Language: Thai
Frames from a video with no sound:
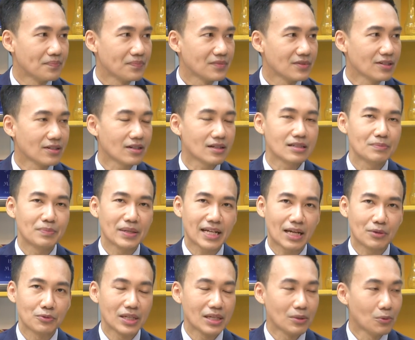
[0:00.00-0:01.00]
ซึ่งก็คือเป็นการล
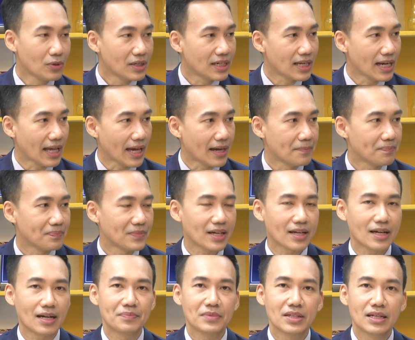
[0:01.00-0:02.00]
งทุนในหุ้นนั่นแหละนะค
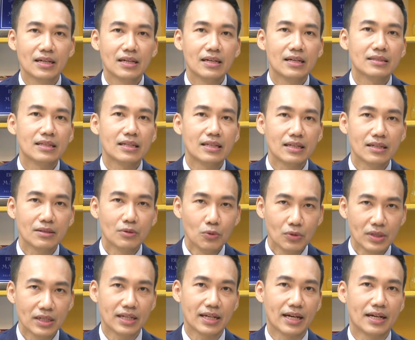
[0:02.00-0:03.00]
รับทีนี้หุ้
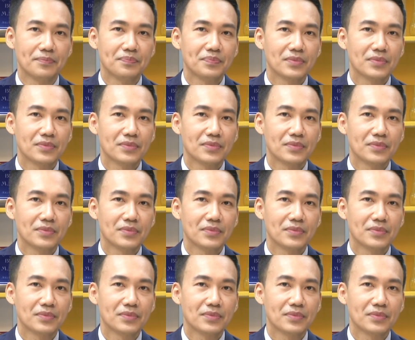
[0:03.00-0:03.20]
นเนี่ย